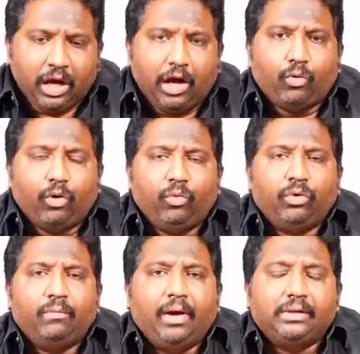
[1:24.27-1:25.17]
ఆ కుల
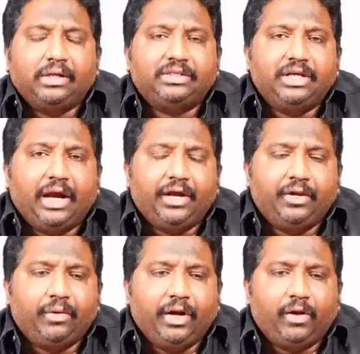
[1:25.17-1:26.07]
ఉన్మాద
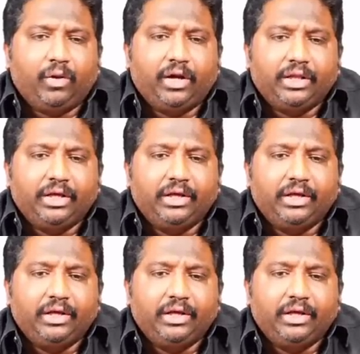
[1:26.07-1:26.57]
జాడ్యం అనేటువంటిది